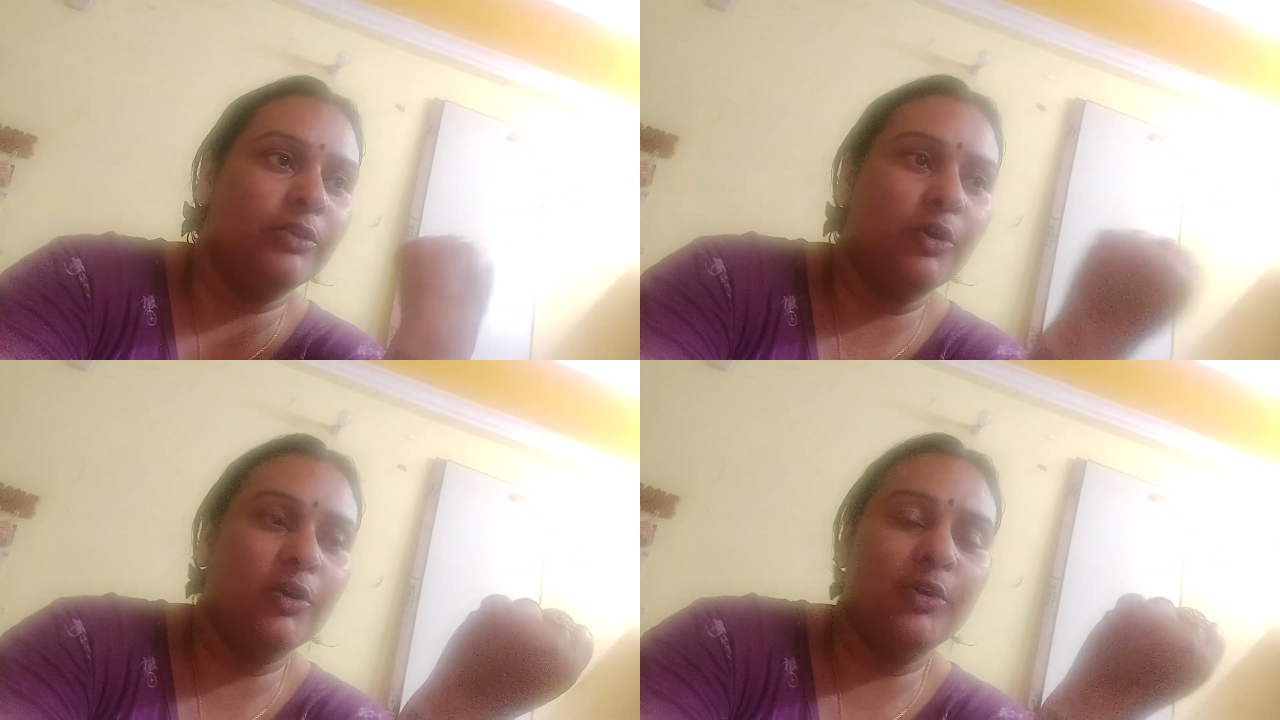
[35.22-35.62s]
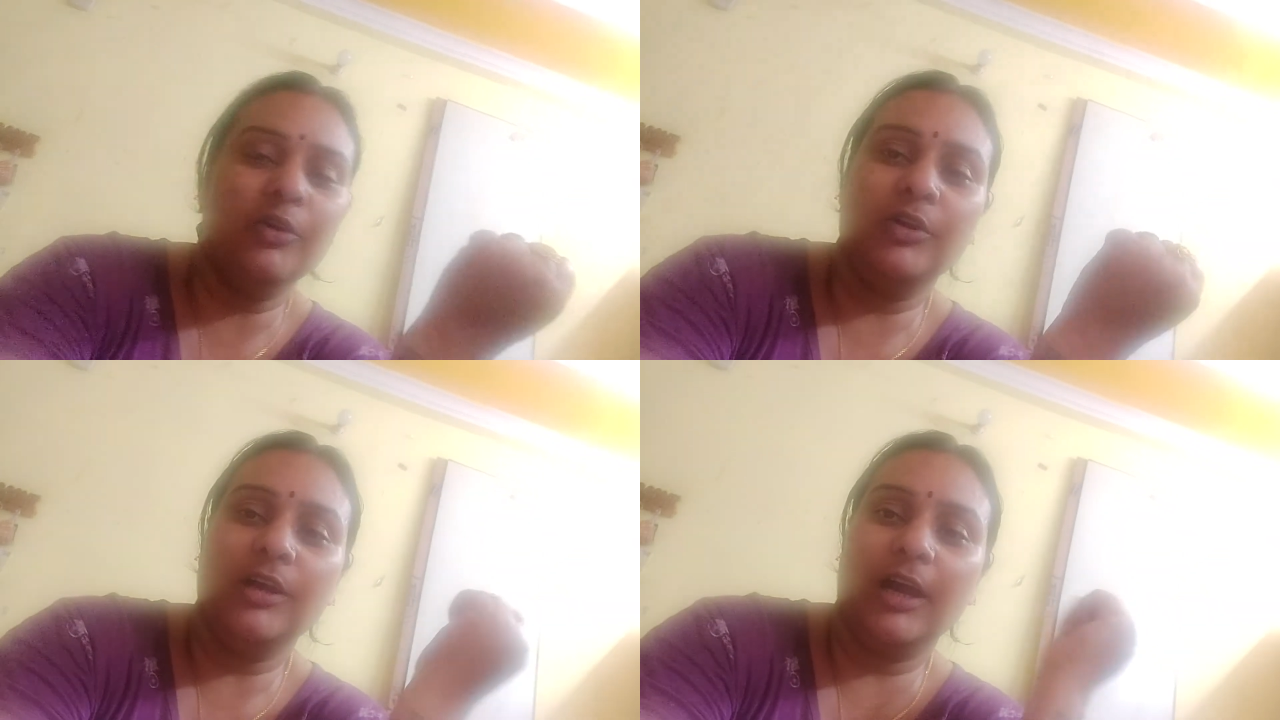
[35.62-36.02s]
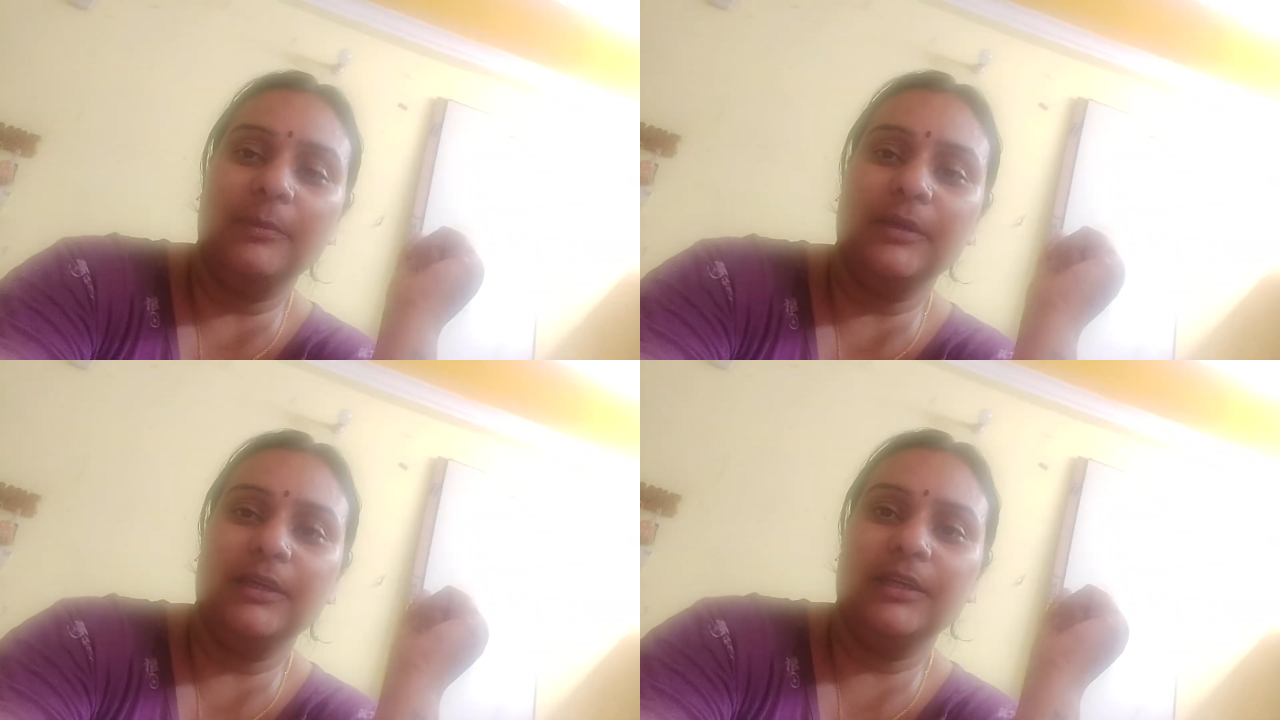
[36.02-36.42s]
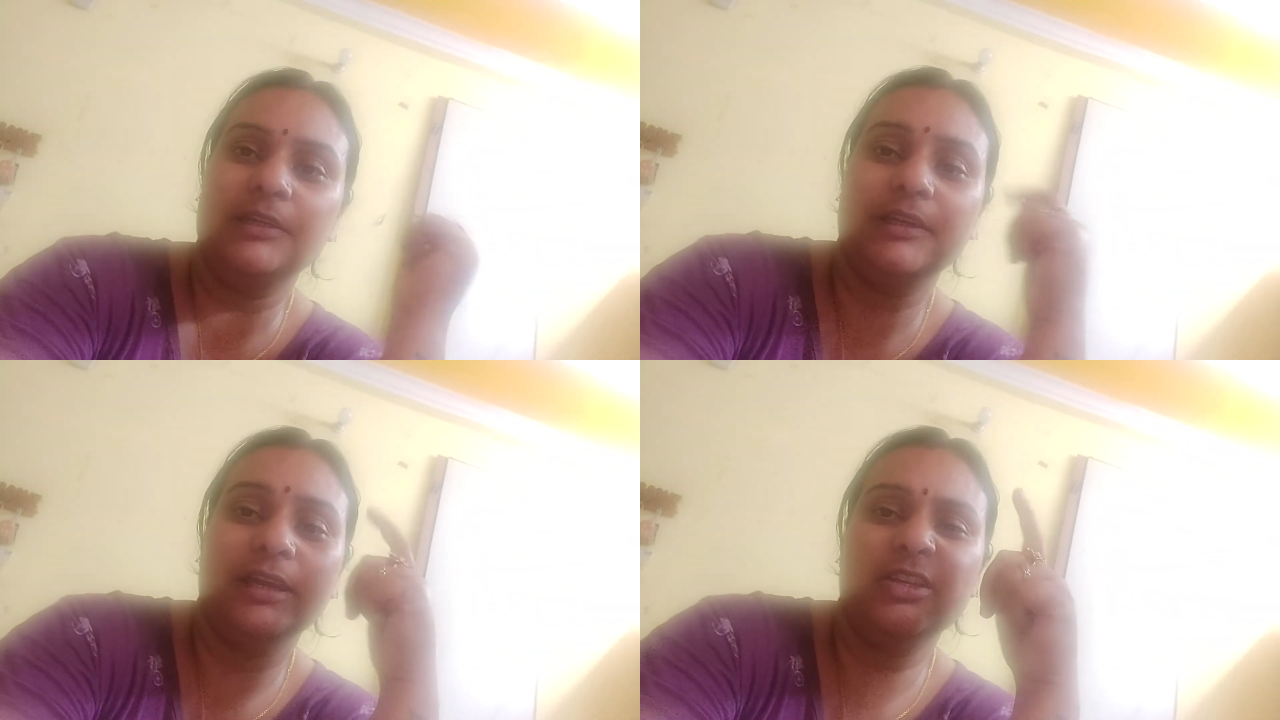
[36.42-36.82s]
तो अभी
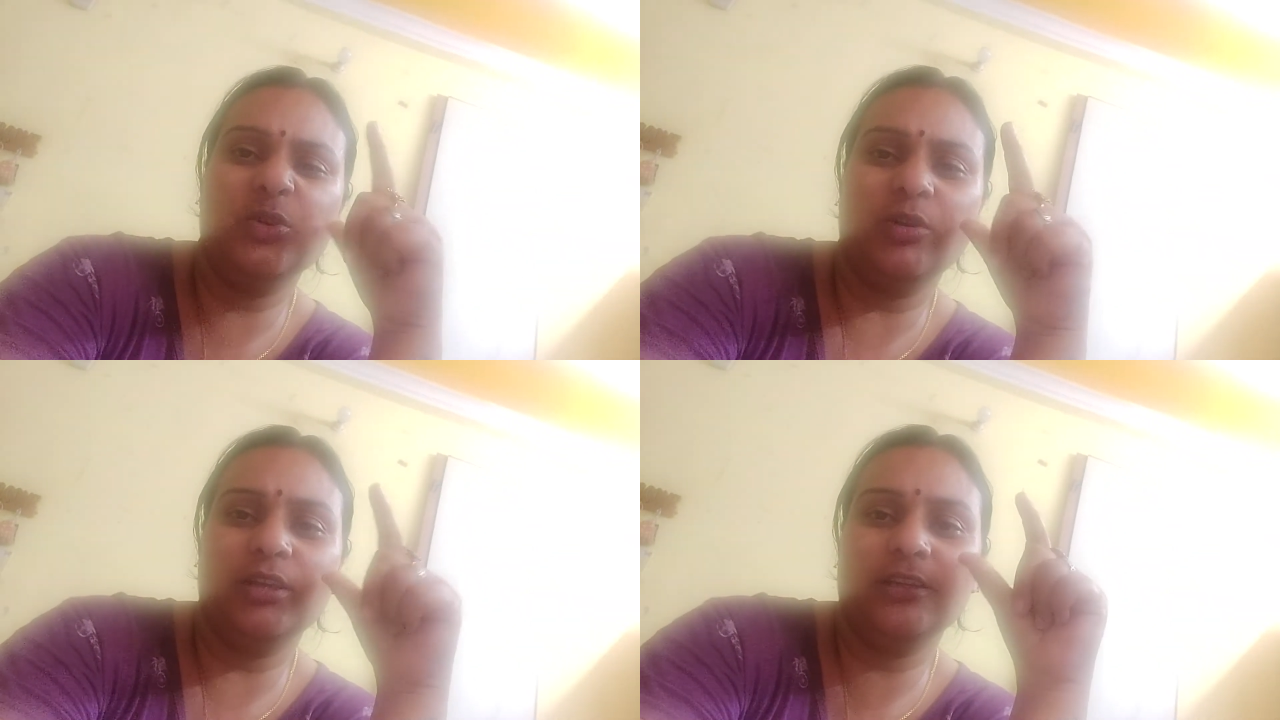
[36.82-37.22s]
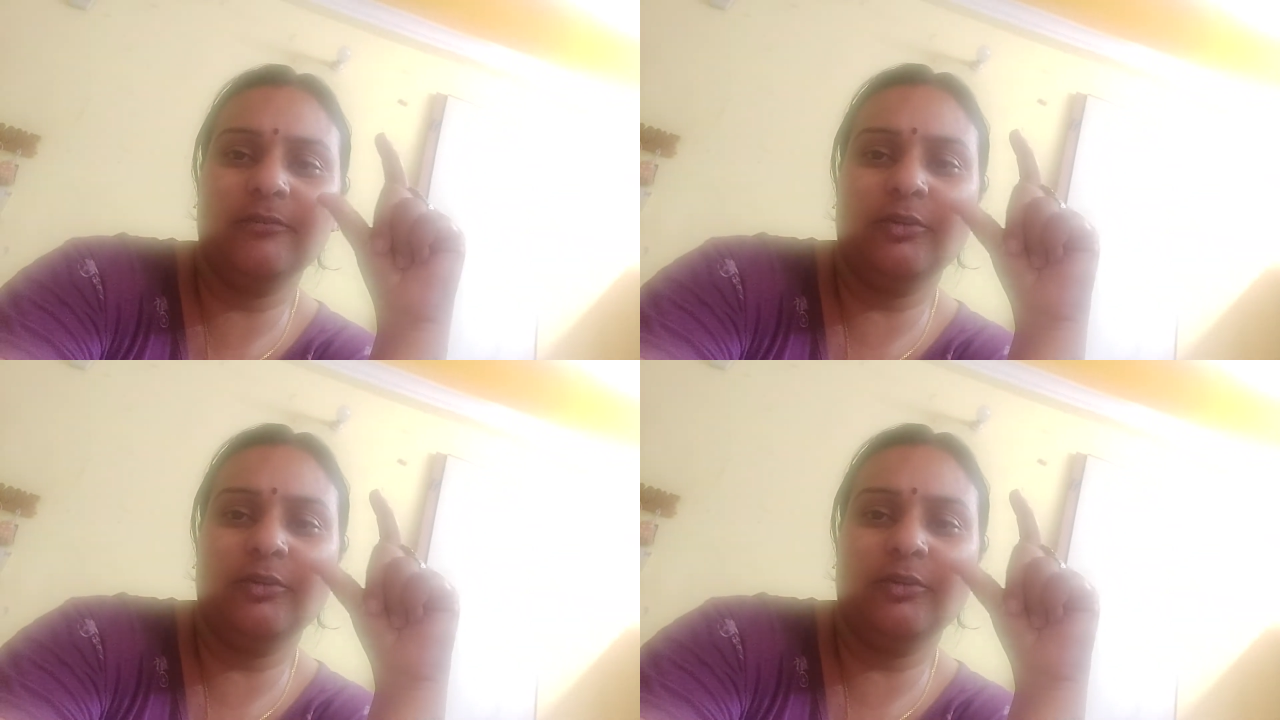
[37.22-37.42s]
एक छोटा सा